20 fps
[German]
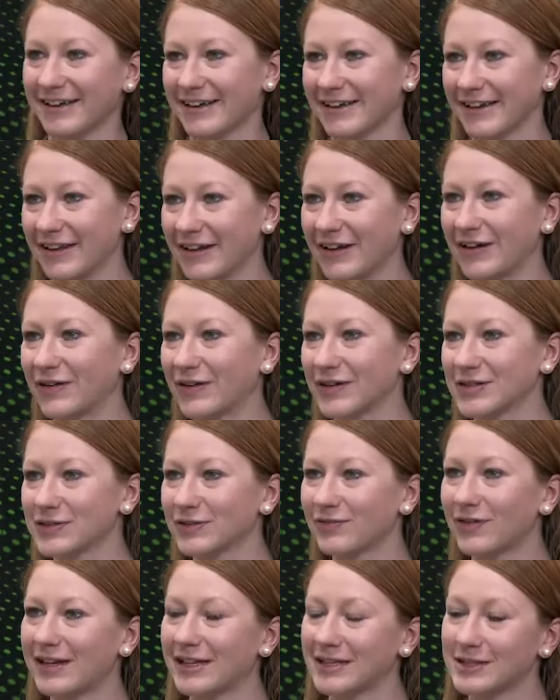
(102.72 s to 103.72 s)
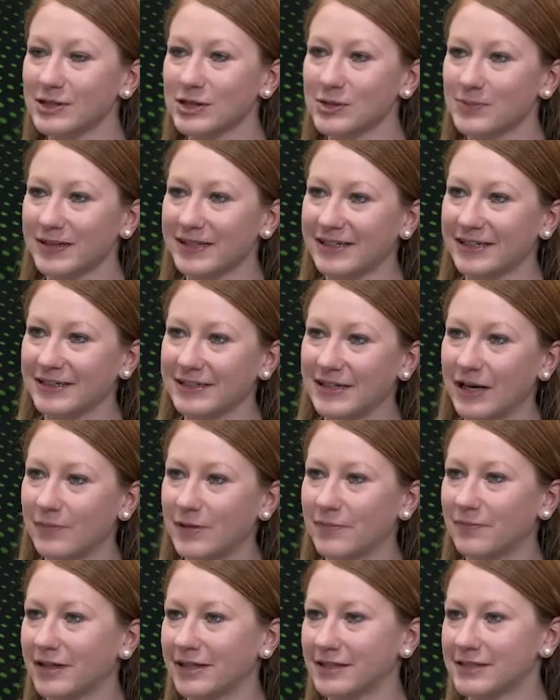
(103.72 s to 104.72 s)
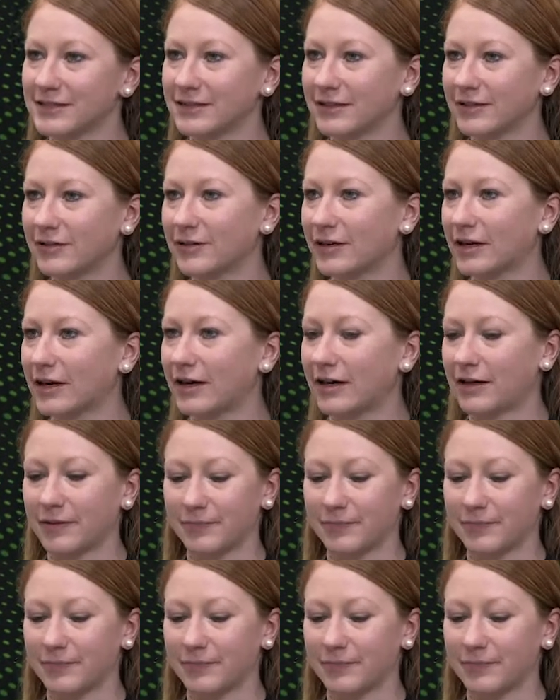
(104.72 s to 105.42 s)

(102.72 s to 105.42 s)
Genau, also verletzungsbedingt habe ich im letzten Jahr äh,